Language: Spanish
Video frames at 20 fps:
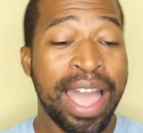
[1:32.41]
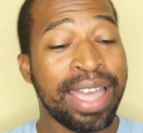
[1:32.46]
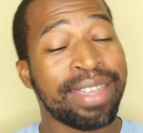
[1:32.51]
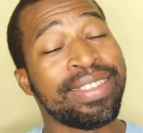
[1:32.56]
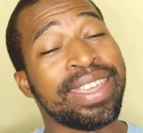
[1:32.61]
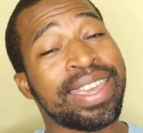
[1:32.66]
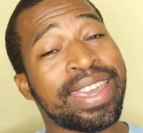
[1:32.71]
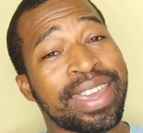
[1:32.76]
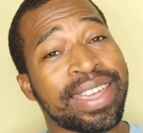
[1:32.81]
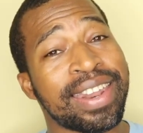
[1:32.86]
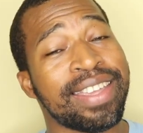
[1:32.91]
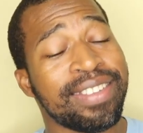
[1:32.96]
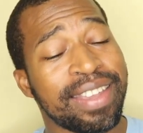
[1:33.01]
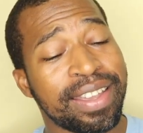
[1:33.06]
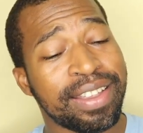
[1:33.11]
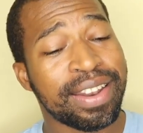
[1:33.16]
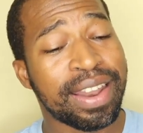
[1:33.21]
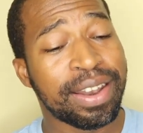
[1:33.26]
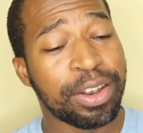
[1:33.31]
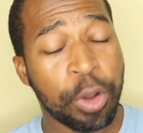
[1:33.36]
Si quieres
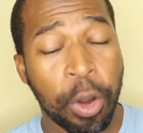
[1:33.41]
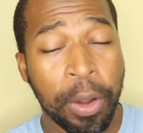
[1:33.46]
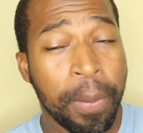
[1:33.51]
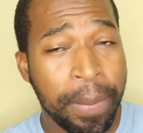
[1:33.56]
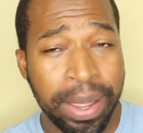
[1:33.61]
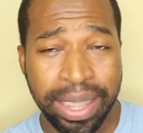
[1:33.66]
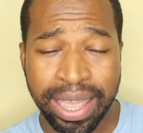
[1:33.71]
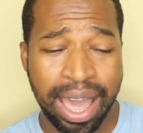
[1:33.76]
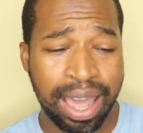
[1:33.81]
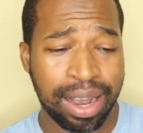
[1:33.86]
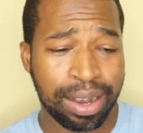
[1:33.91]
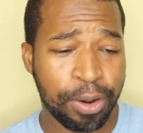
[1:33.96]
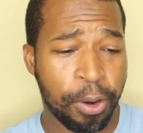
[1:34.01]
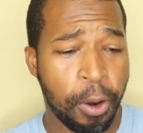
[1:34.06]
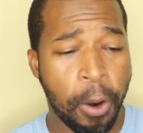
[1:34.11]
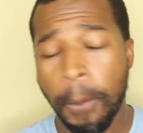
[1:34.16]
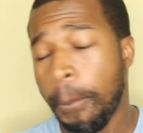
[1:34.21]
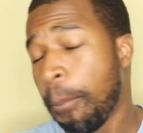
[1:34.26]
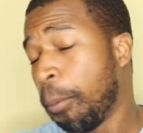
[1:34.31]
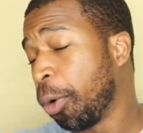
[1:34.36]
no enviarlo
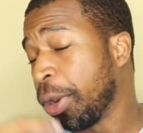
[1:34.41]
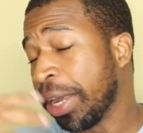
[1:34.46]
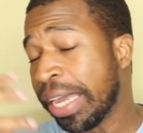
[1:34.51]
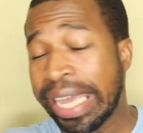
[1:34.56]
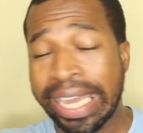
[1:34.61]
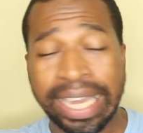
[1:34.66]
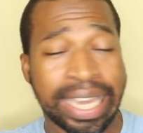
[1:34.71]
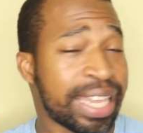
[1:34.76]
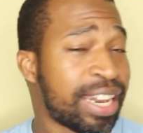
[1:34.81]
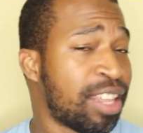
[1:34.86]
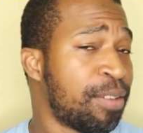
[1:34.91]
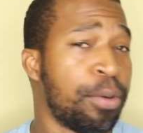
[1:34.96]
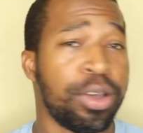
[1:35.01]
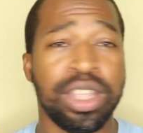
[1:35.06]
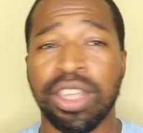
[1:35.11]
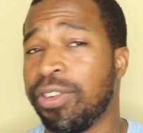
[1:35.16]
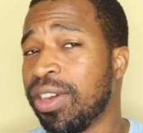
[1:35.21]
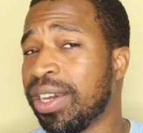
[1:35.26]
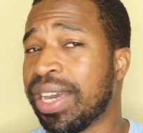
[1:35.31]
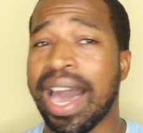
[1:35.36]
o porque quieres
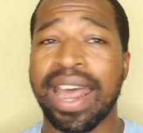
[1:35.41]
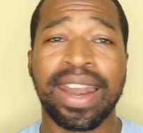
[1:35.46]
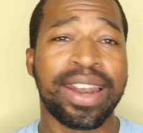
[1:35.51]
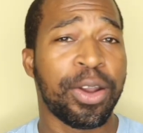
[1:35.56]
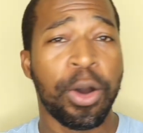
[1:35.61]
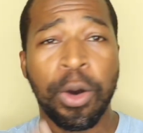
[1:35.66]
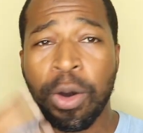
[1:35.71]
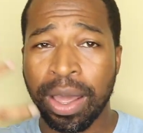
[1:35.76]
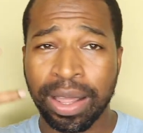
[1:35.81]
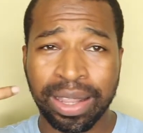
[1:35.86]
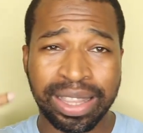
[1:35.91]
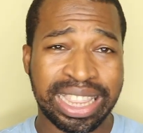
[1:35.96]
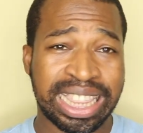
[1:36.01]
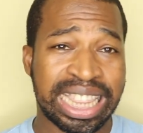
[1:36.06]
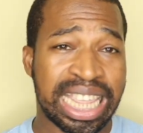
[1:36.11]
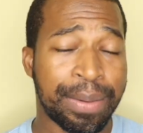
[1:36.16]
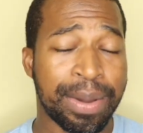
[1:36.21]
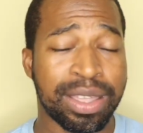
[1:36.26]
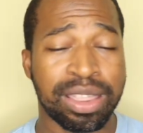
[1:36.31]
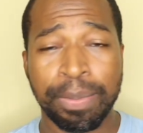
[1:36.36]
modificarlo,
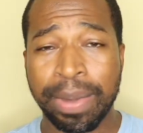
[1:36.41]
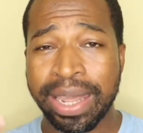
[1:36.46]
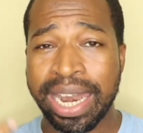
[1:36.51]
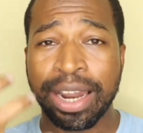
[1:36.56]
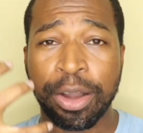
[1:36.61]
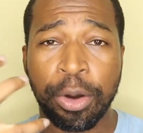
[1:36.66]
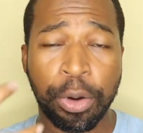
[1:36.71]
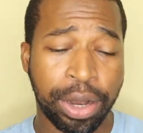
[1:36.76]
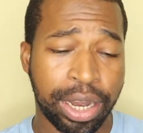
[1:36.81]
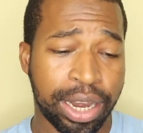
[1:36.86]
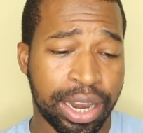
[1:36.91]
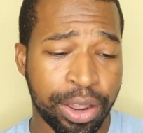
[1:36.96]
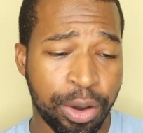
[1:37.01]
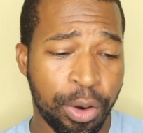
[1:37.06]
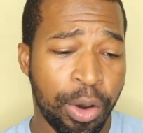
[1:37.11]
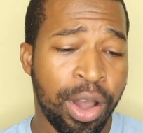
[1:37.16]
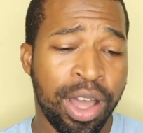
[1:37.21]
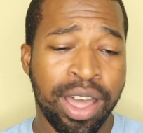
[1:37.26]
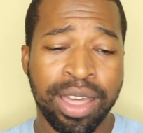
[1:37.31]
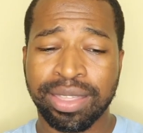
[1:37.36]
debes ver el
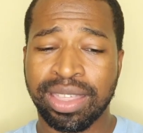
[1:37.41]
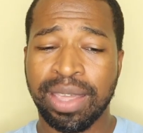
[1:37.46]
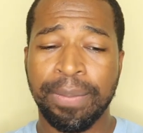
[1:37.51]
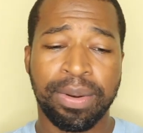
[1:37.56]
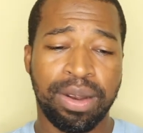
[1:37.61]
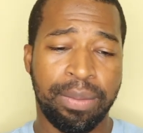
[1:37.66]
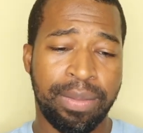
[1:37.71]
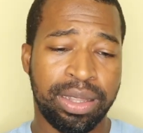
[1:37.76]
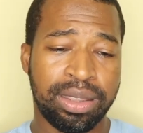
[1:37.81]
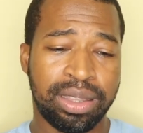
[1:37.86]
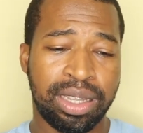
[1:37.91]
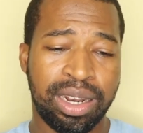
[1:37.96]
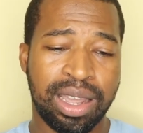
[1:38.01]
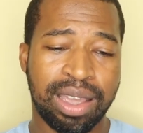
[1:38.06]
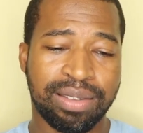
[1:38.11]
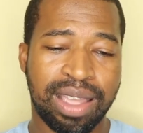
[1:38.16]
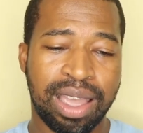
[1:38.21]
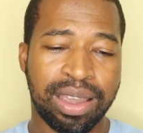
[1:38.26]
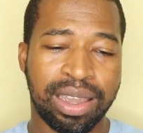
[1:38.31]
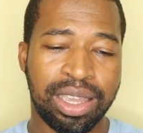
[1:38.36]
correo, simplemente le
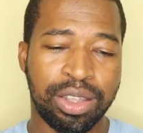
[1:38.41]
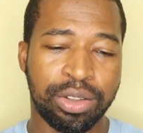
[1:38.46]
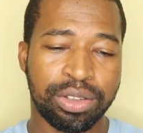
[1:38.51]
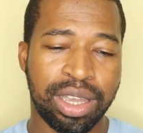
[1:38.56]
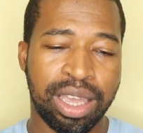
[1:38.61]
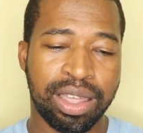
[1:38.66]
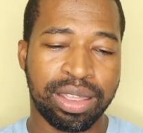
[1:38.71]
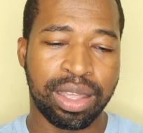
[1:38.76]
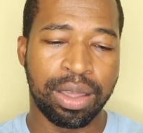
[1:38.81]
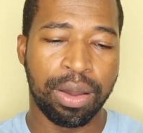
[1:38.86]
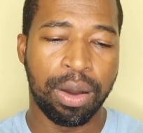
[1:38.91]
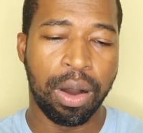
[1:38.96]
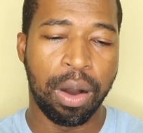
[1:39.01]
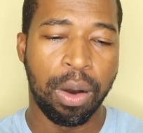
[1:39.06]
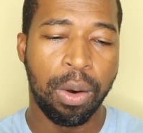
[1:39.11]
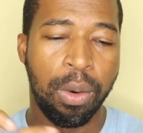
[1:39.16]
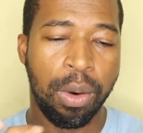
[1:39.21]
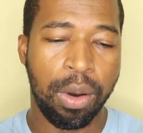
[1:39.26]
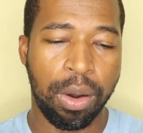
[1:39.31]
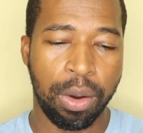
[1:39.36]
das aquí donde dice
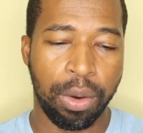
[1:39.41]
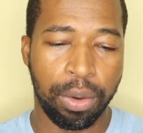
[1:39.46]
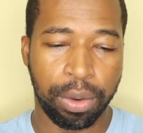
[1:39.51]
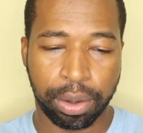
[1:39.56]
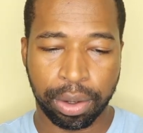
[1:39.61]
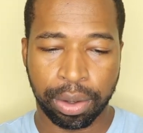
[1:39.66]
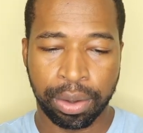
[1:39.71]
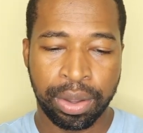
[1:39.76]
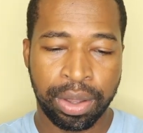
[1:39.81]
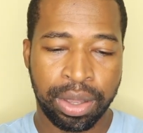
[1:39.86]
Outlook.